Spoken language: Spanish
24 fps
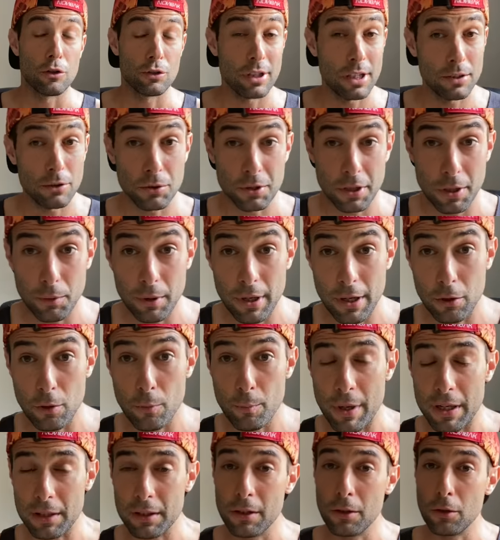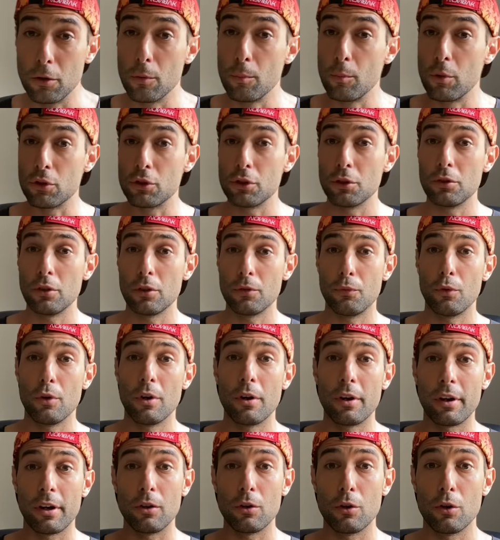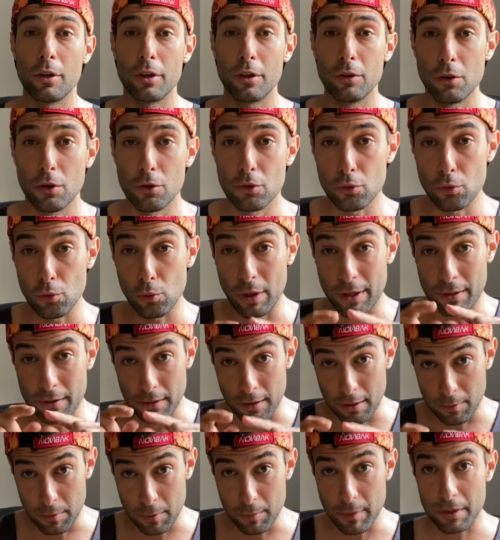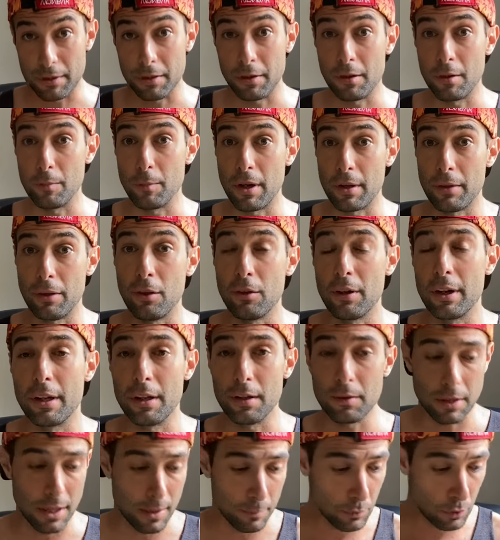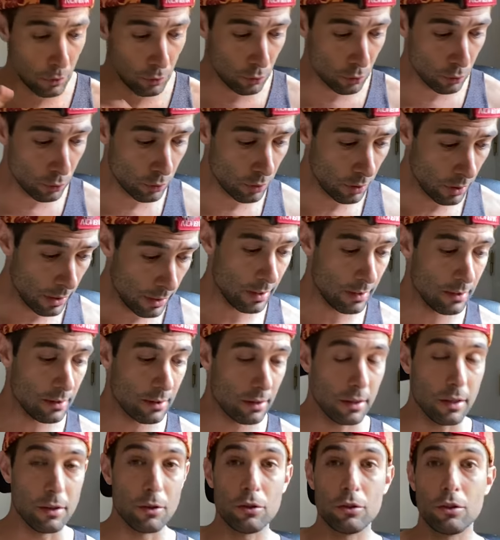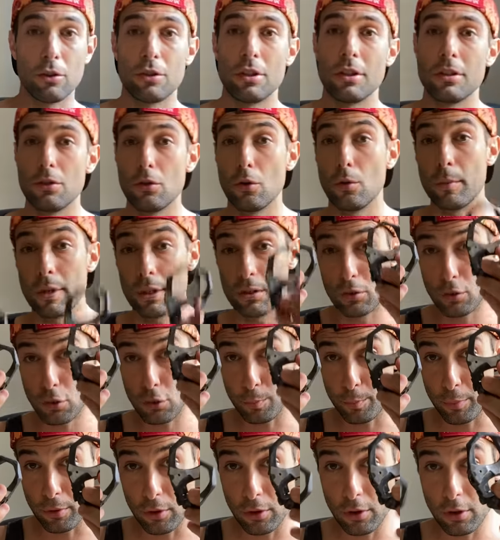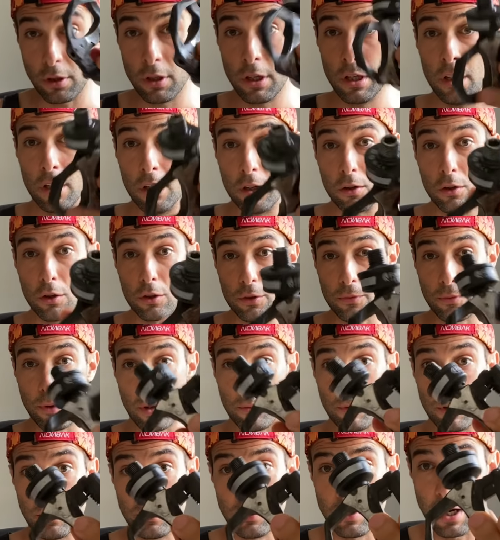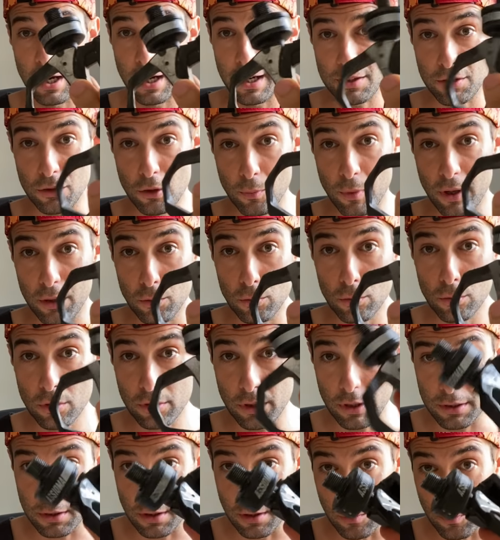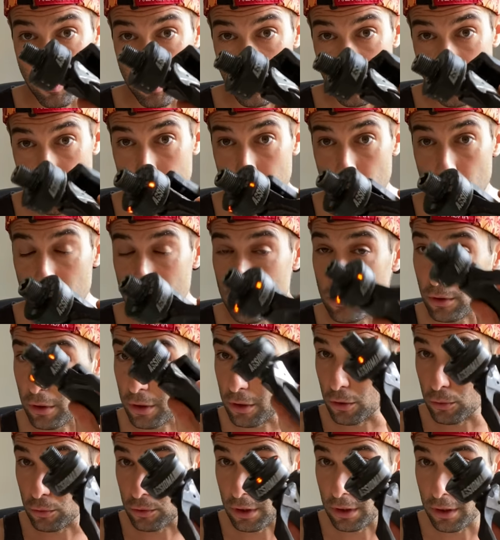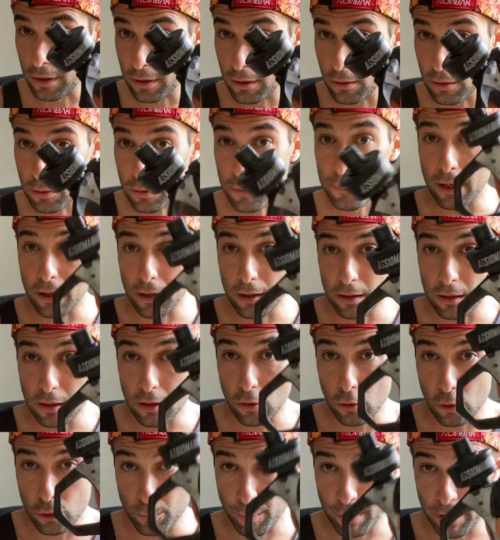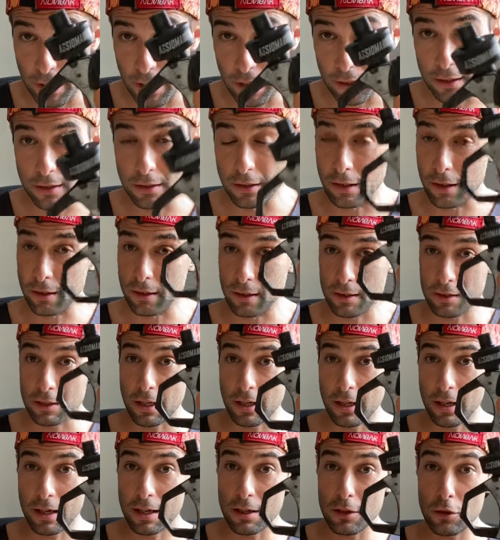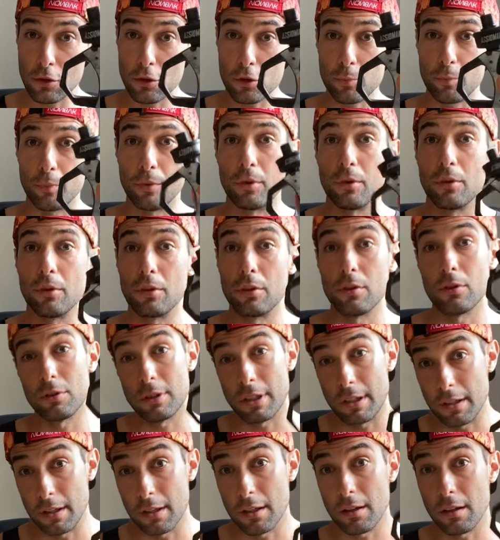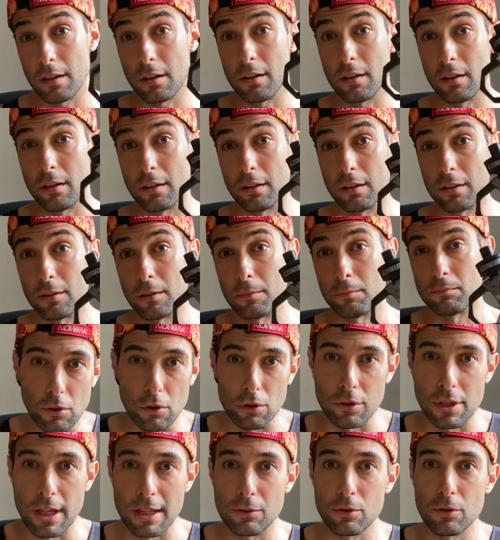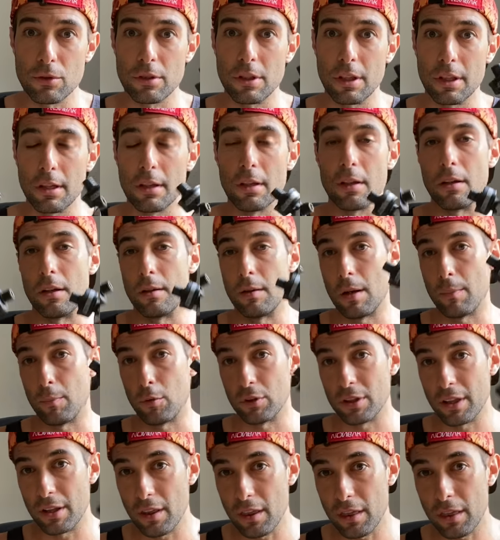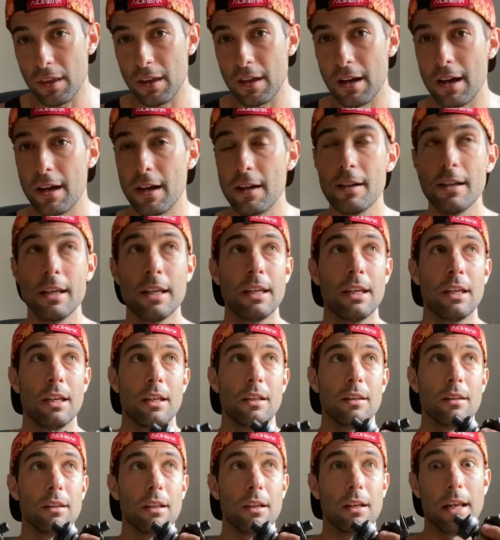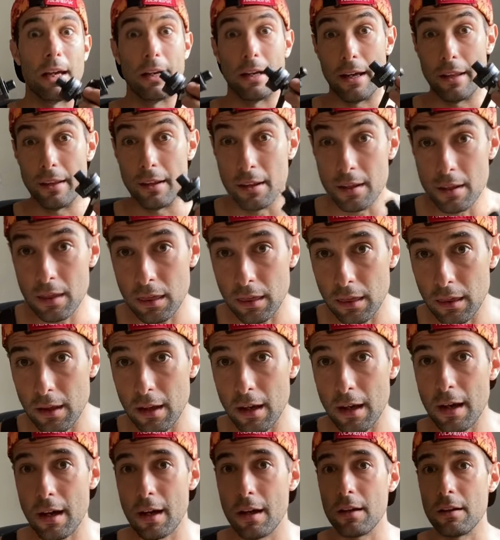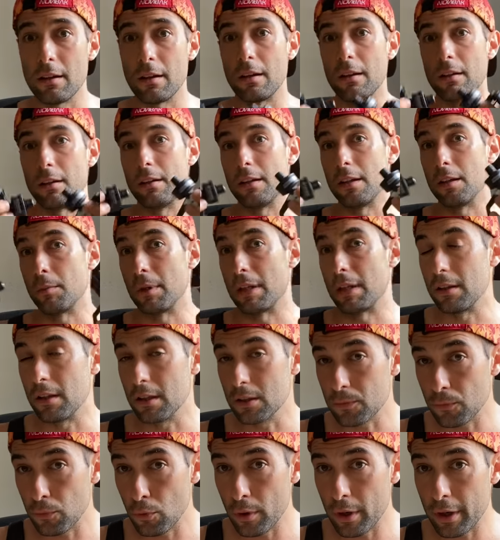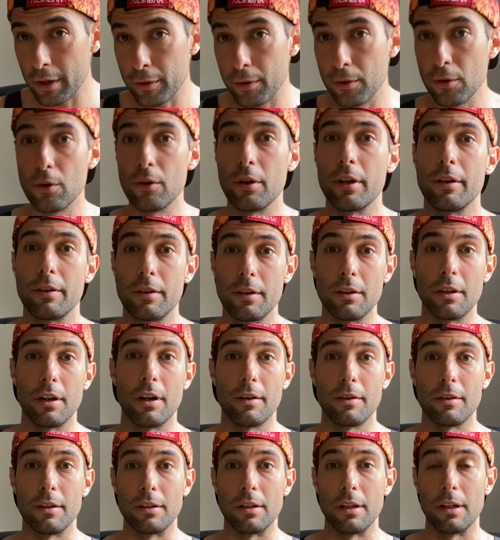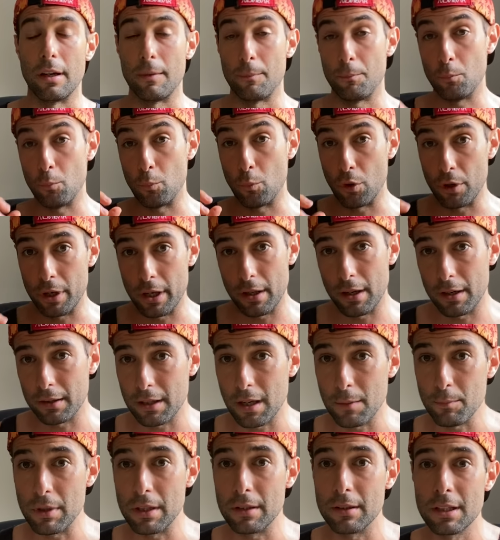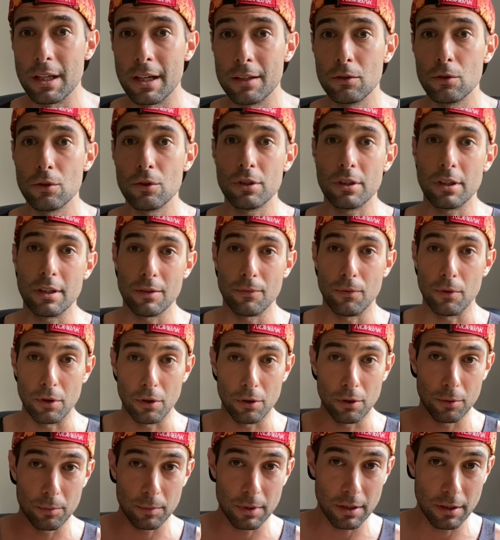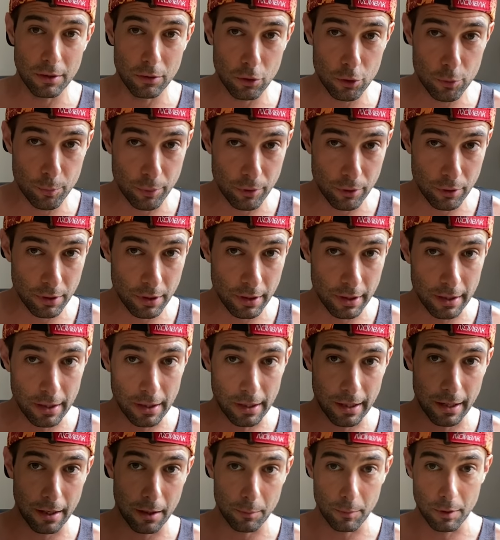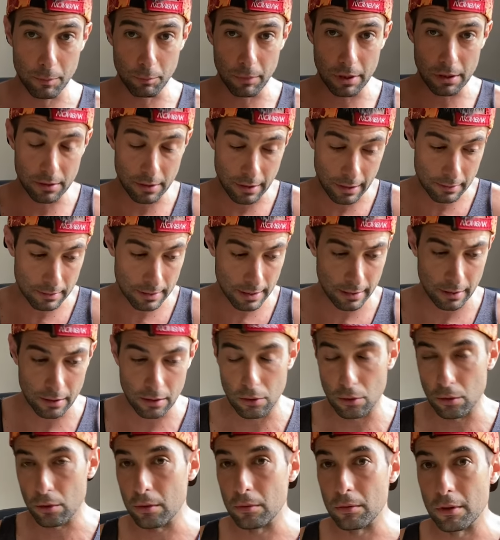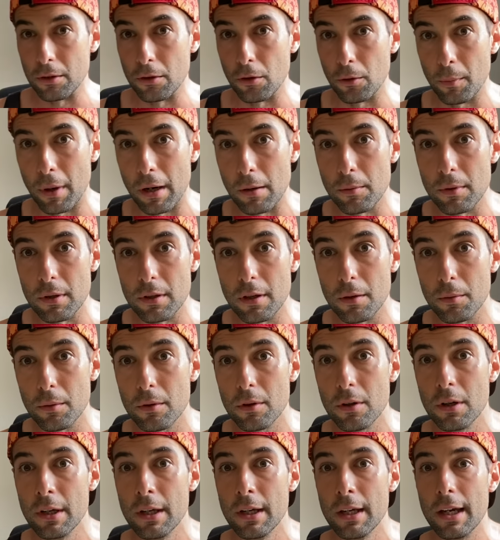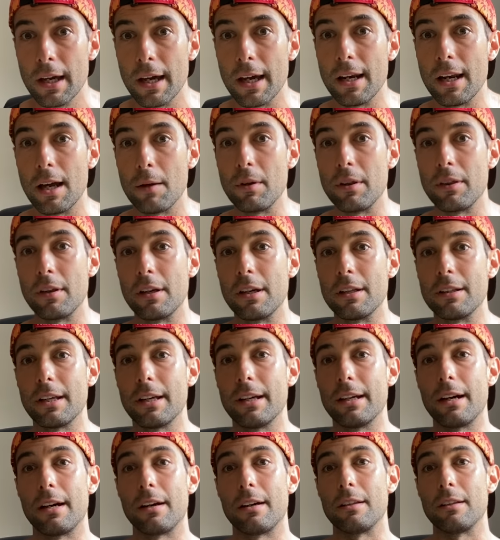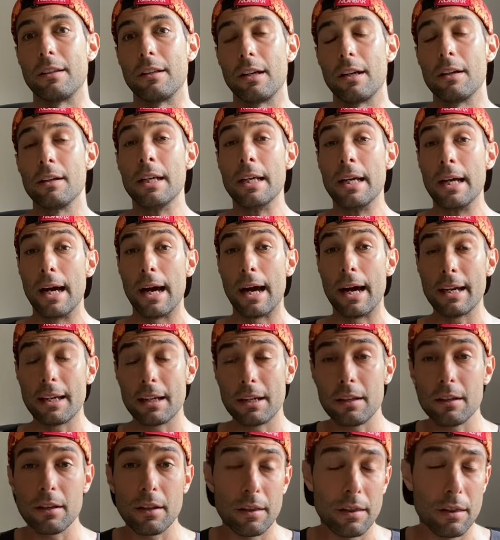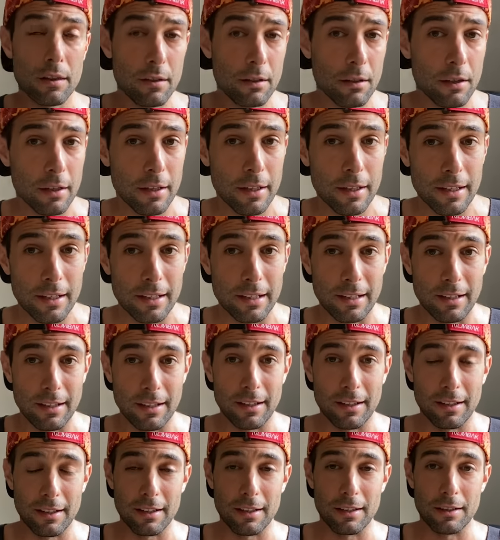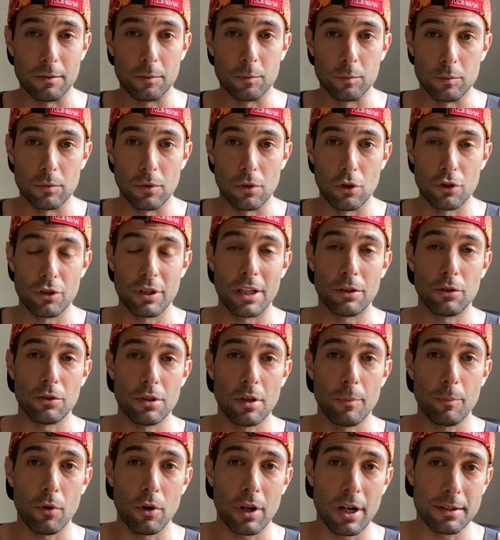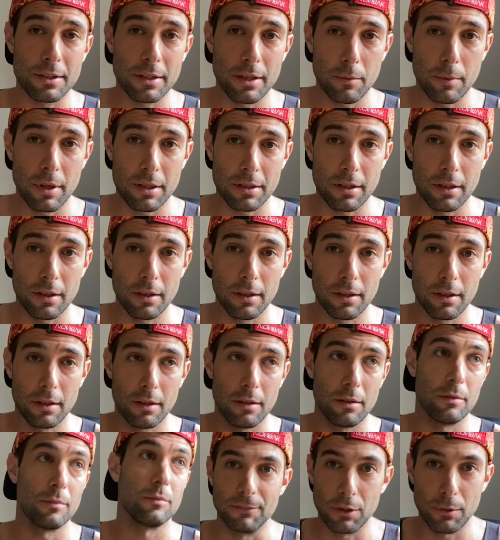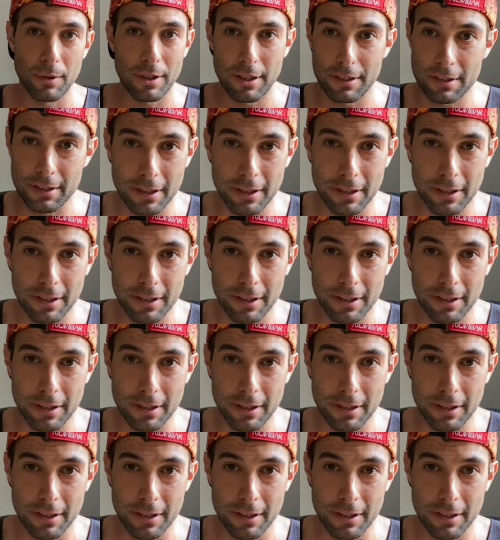Los datos que voy a compartir con vosotros fueron recogidos durante mi participación en Etap du Tour, entre otros instrumentos por los Favero Asiomaruo, que es el potenciómetro que yo utilizo en los pedales. Gracias a ellos puedo obtener eh, los datos de la potencia, de la cadencia, el nivel de esfuerzo, etcétera, etcétera. Voy a dar también datos que fueron obtenidos por el Garmin 1030 que yo de normal llevo en la bicicleta de carretera. Hay que decir que los datos de Pogachar va a ser, no van a